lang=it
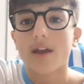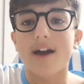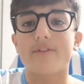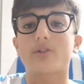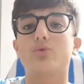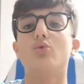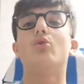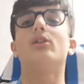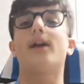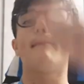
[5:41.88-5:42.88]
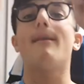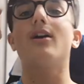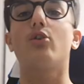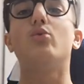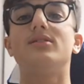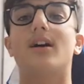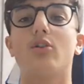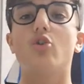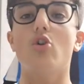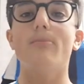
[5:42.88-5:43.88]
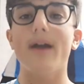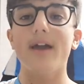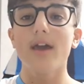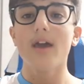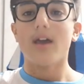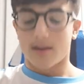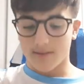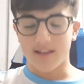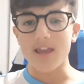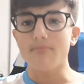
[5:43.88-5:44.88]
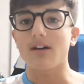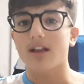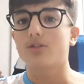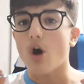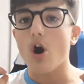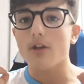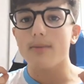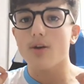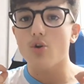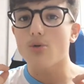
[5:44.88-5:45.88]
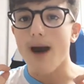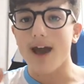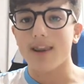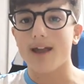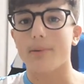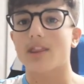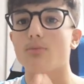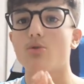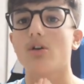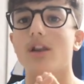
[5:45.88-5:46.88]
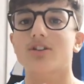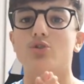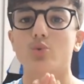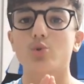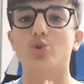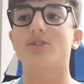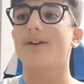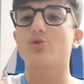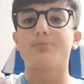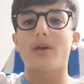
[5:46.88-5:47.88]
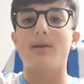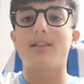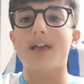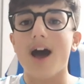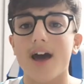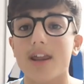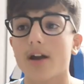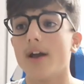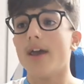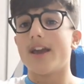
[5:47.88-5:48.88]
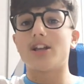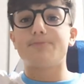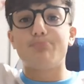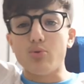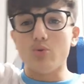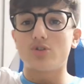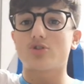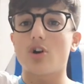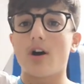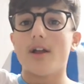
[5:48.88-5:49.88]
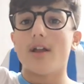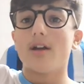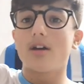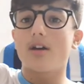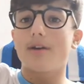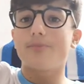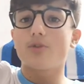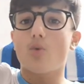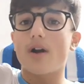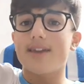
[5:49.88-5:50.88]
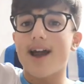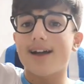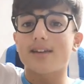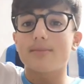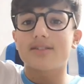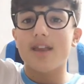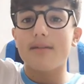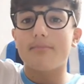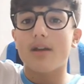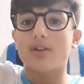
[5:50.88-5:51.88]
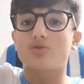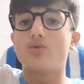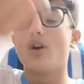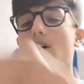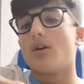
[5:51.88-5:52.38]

che ha fatto un gol che manco lui sa come, Kim che dorme, non lo marca, prendiamo un gol gol assurdo, si va ai supplementari, espulso, ehm, Quagliata mi sembra, su...